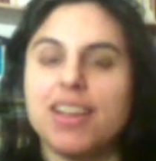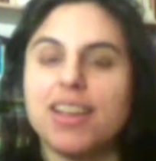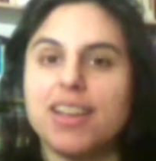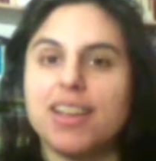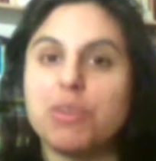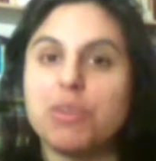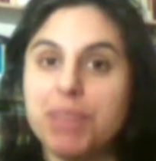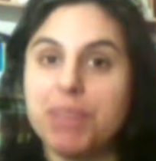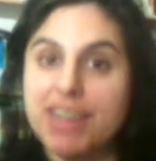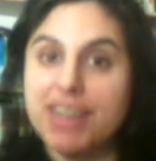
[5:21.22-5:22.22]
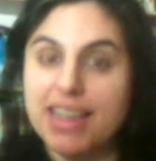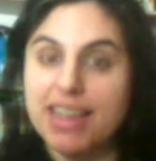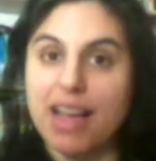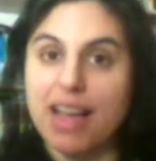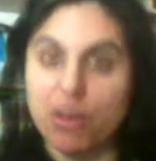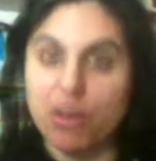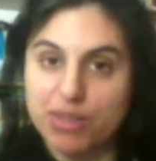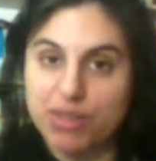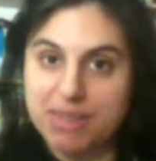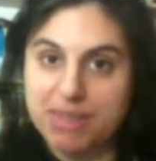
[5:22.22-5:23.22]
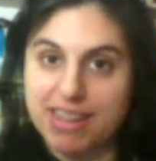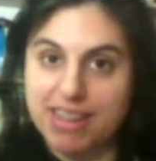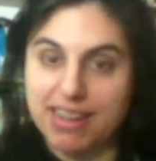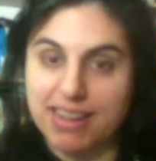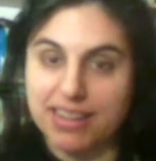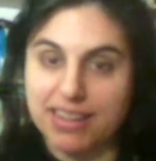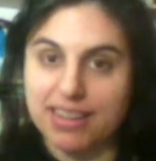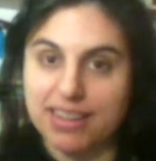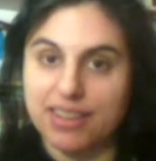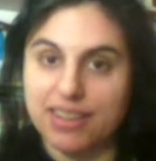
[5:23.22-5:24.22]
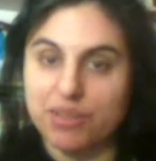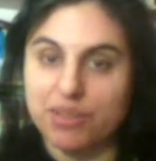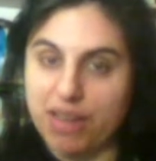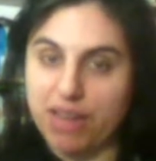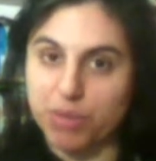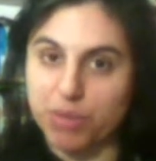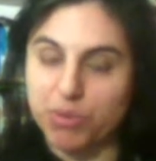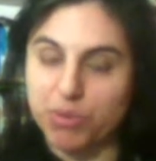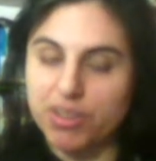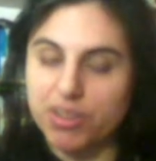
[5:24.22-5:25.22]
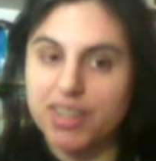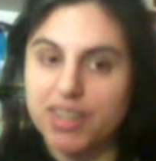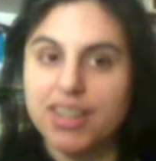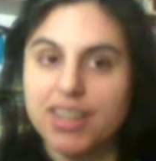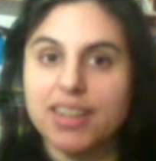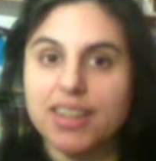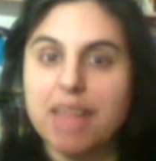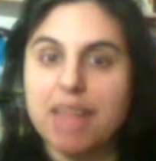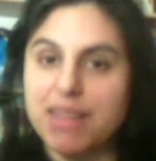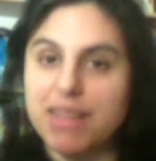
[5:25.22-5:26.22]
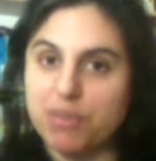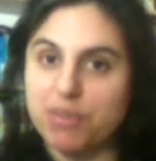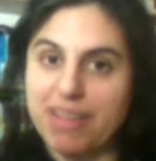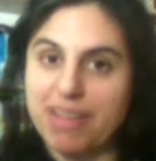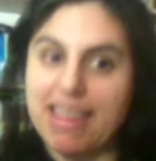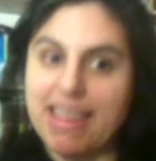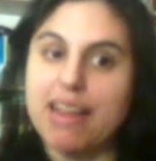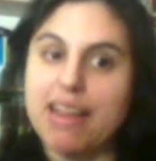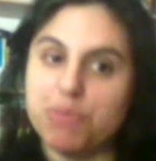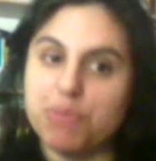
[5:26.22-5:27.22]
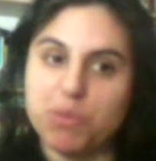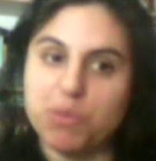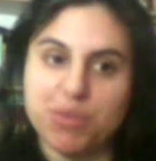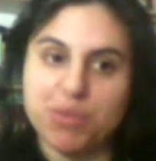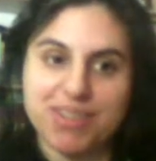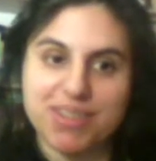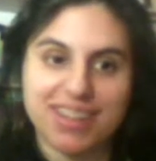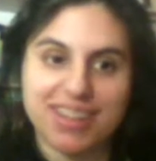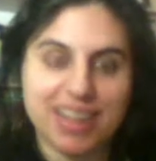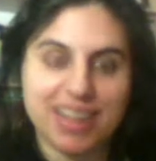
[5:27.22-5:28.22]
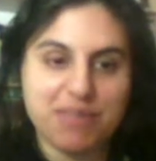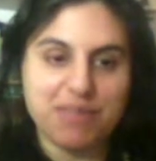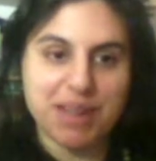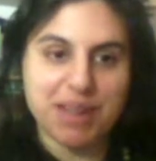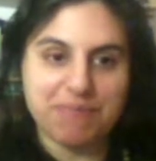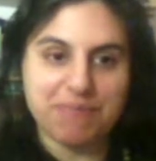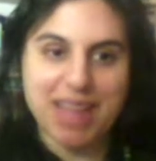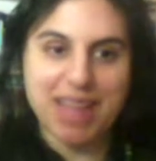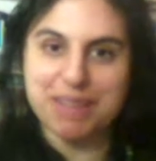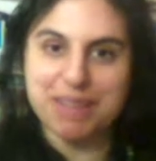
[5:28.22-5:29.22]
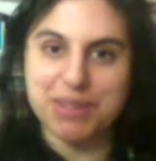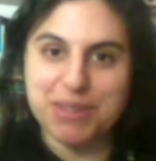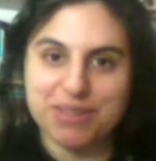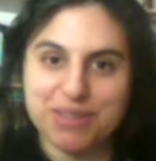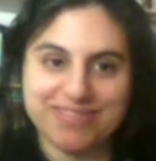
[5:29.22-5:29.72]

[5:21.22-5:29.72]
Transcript: euh, compilée au IIe siècle euh, de l'ère commune, à partir de matériel beaucoup plus ancien. Et voilà, à très bientôt.